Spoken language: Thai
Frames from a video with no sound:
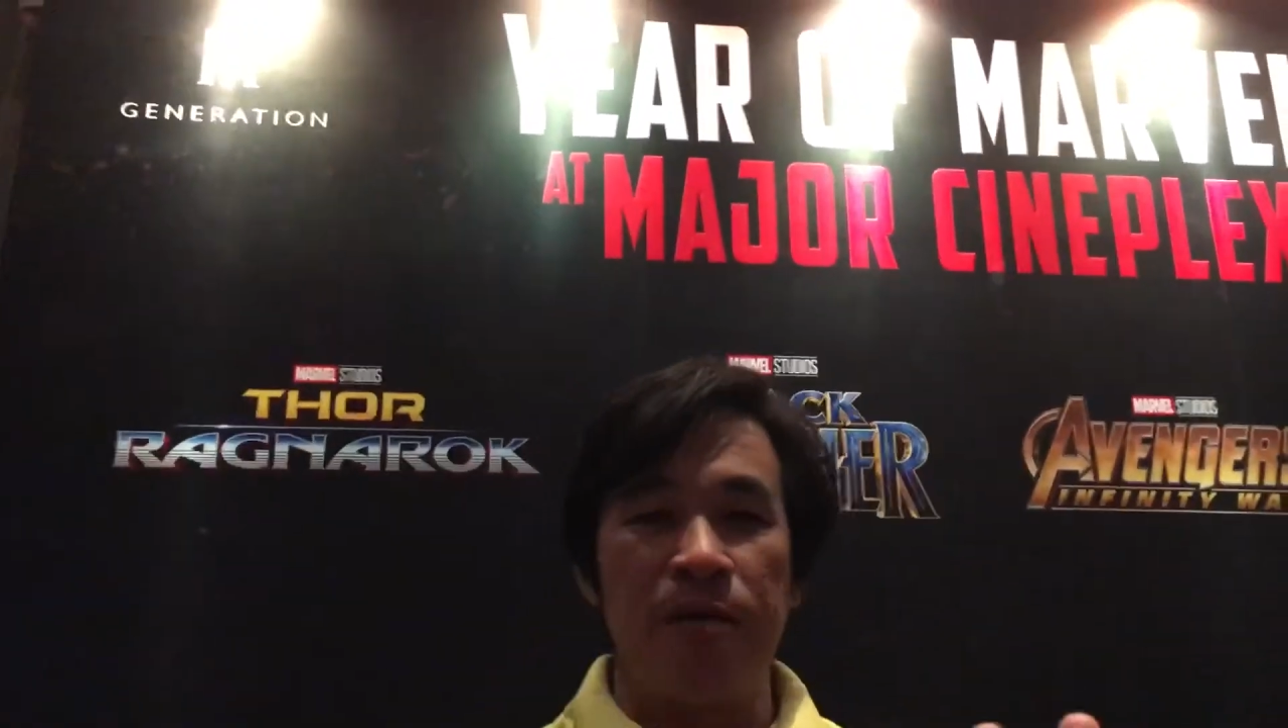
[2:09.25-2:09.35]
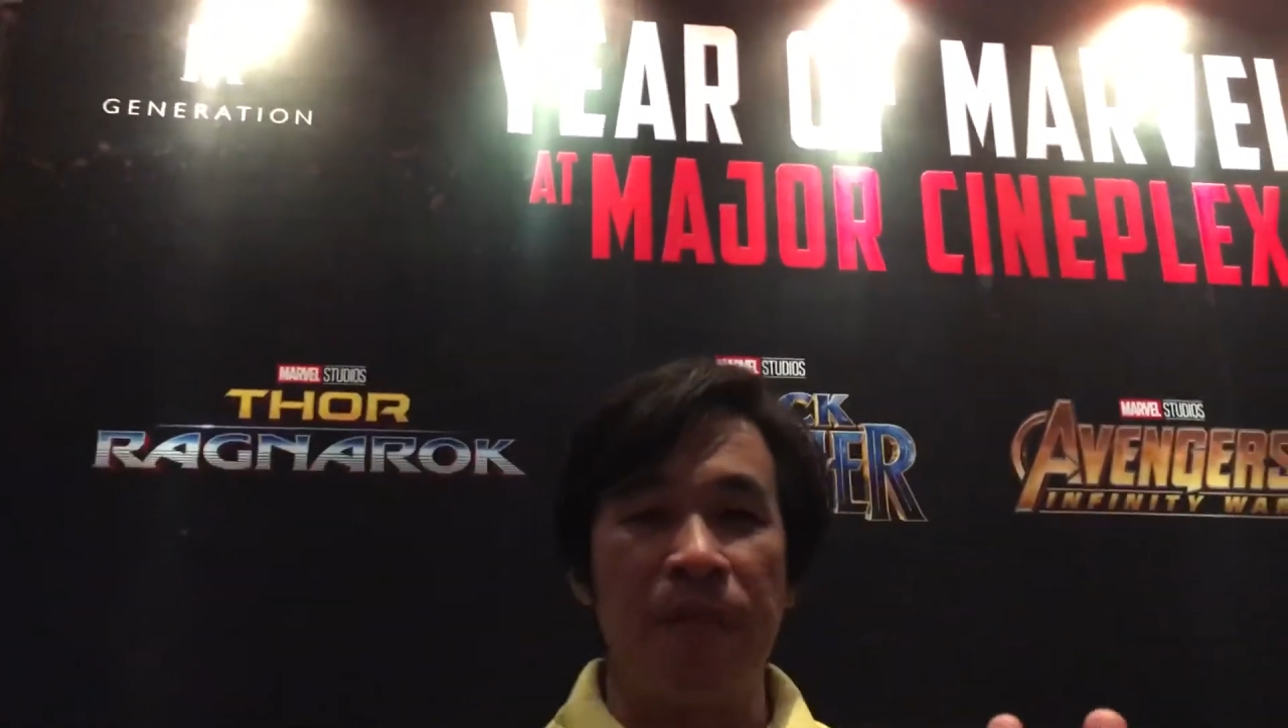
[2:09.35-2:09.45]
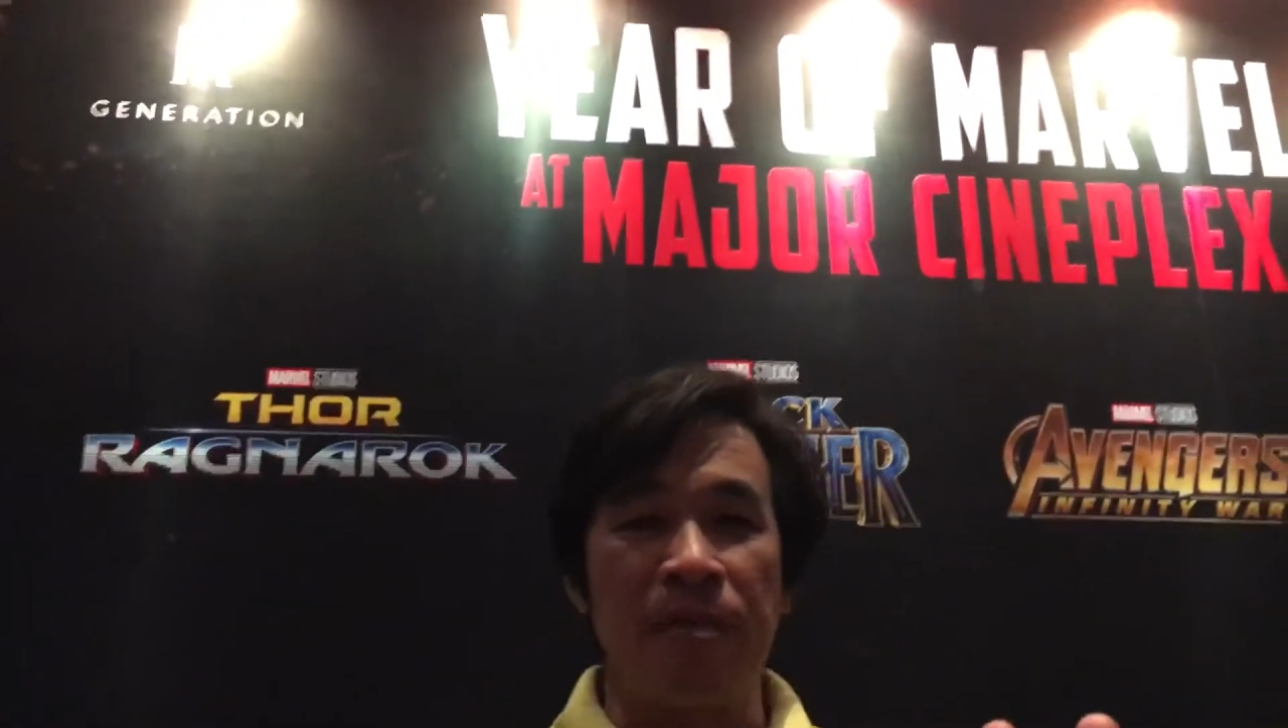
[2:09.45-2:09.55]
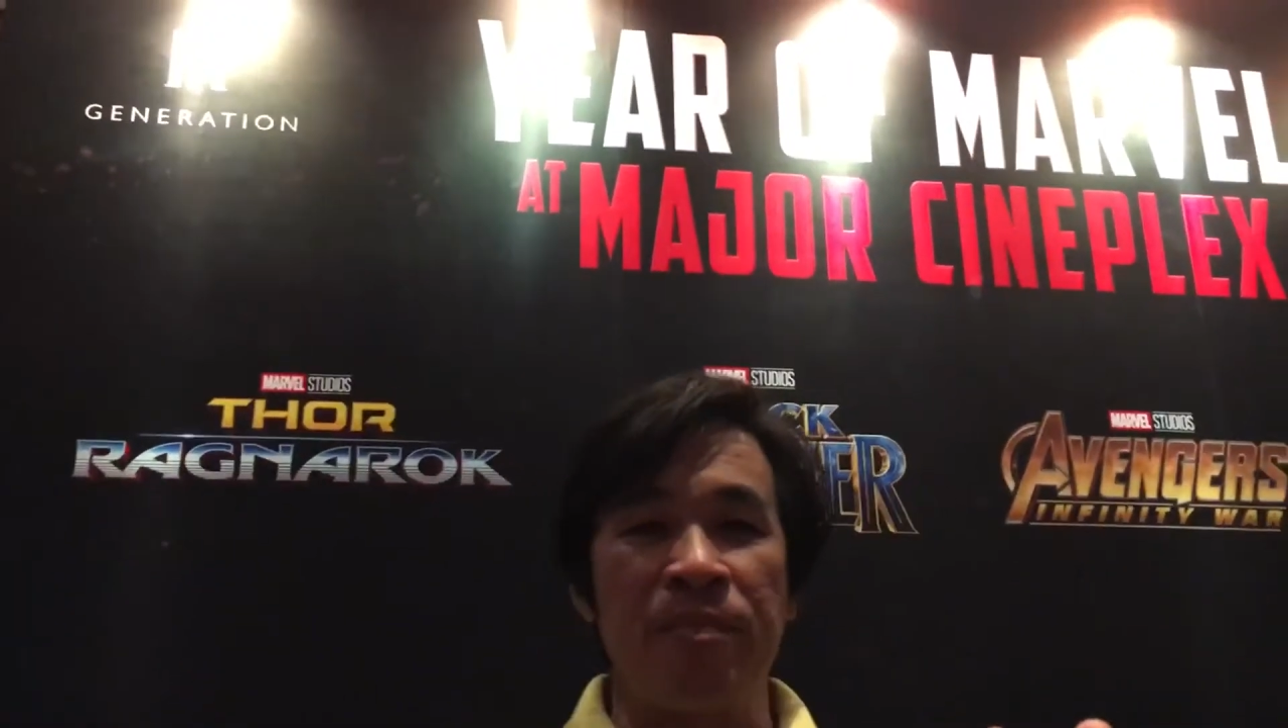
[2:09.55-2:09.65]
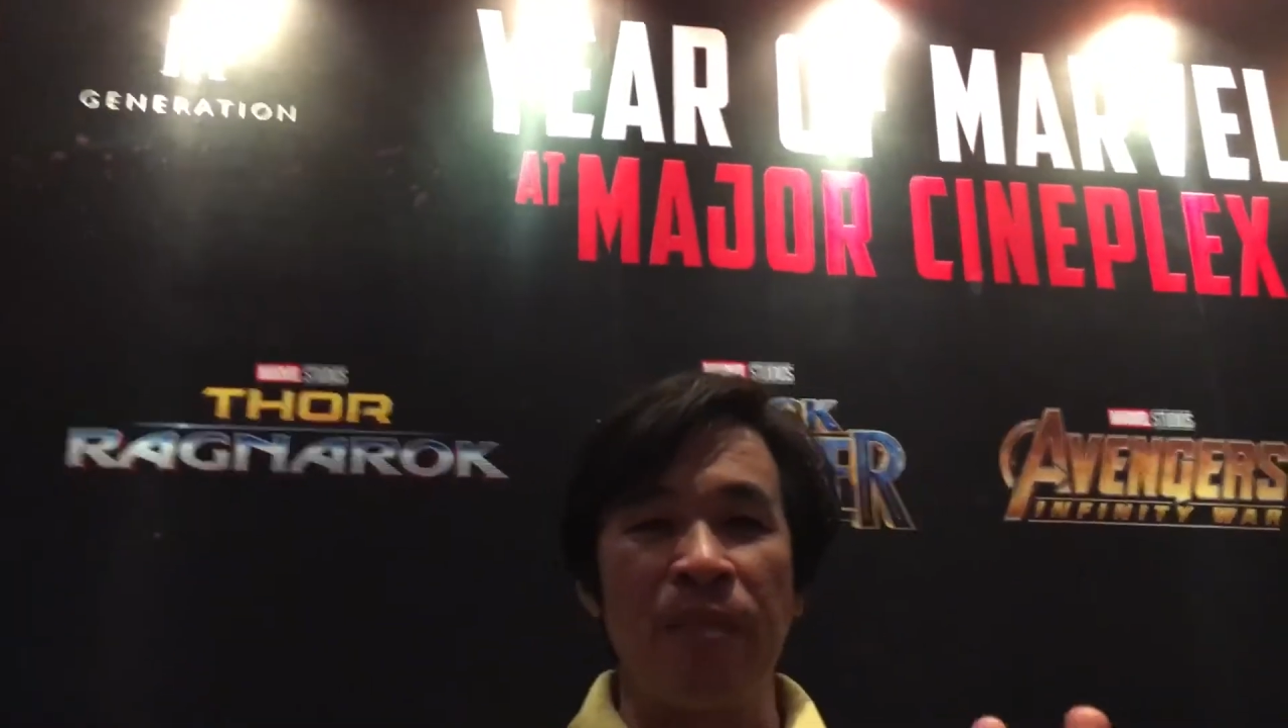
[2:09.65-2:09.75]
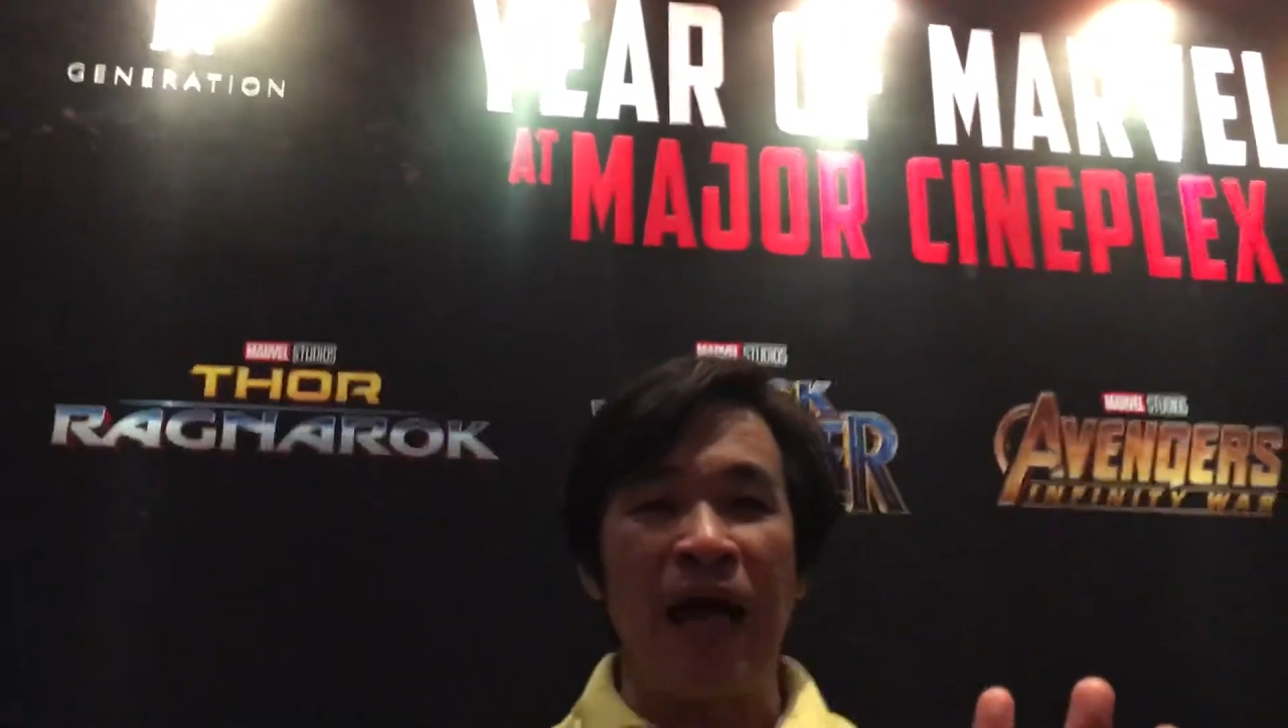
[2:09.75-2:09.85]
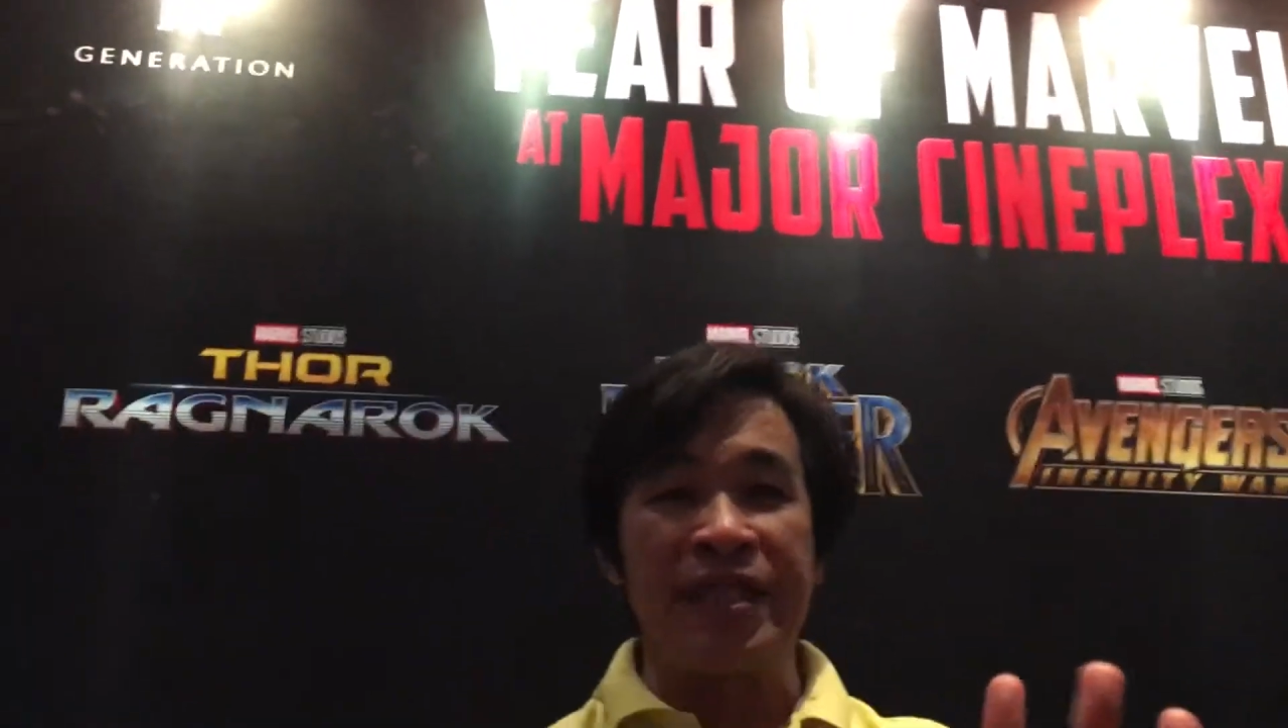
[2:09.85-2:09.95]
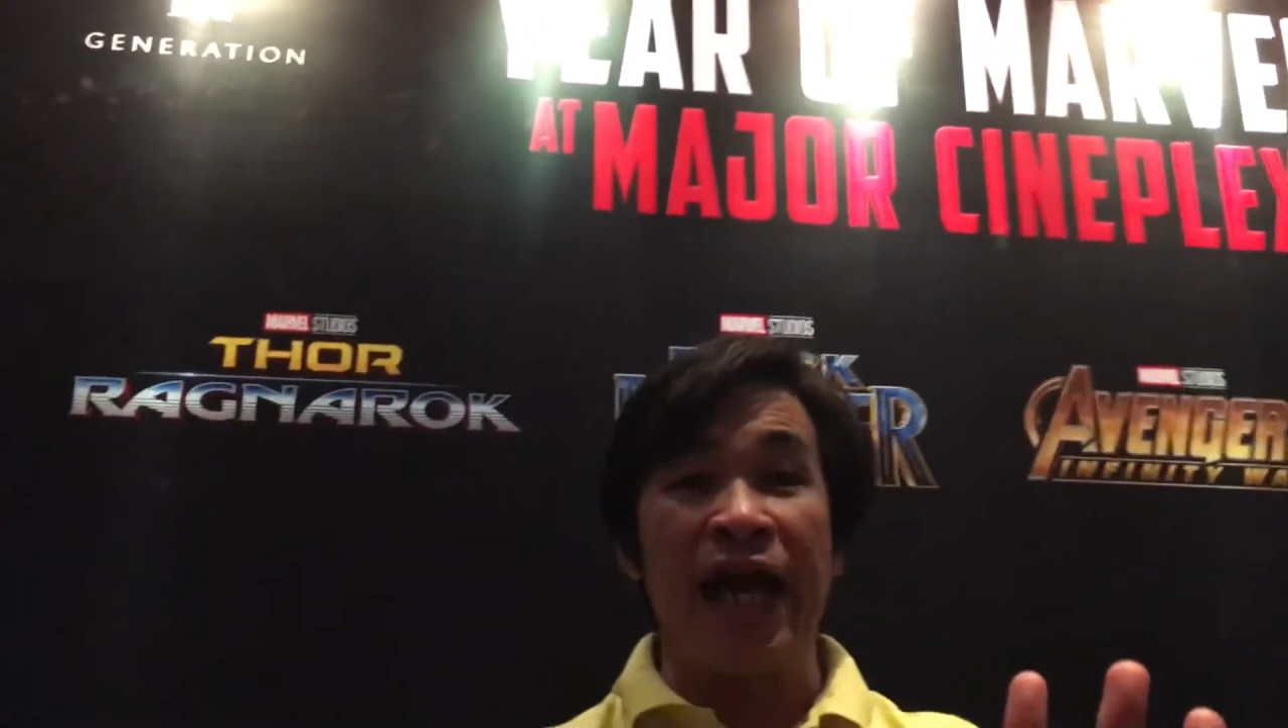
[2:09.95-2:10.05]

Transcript: มันประมาณ